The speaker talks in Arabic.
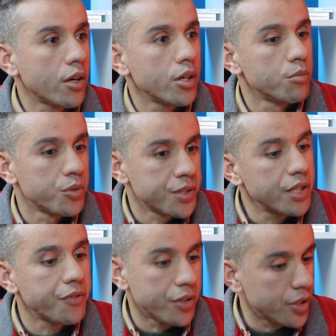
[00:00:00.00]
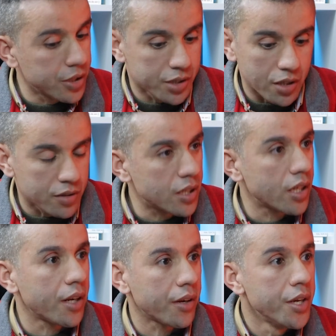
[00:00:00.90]
اخي منصف كنت
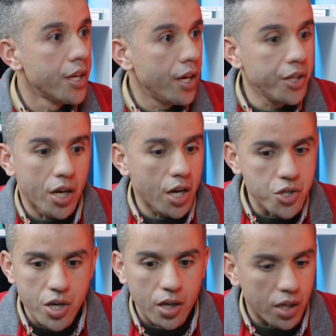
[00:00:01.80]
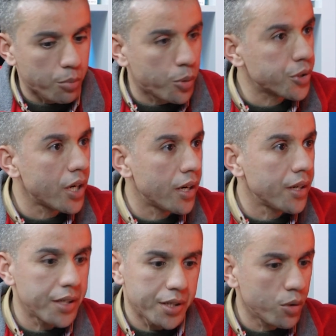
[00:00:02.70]
كنتسخر اي حاجه البوطه
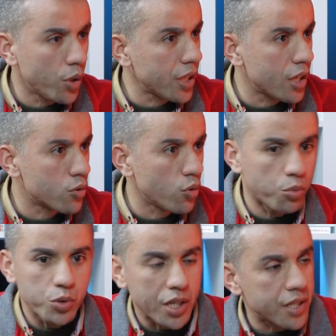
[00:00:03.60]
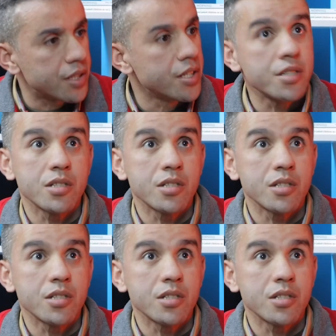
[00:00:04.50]
اي واحد خاصو البوطه خصني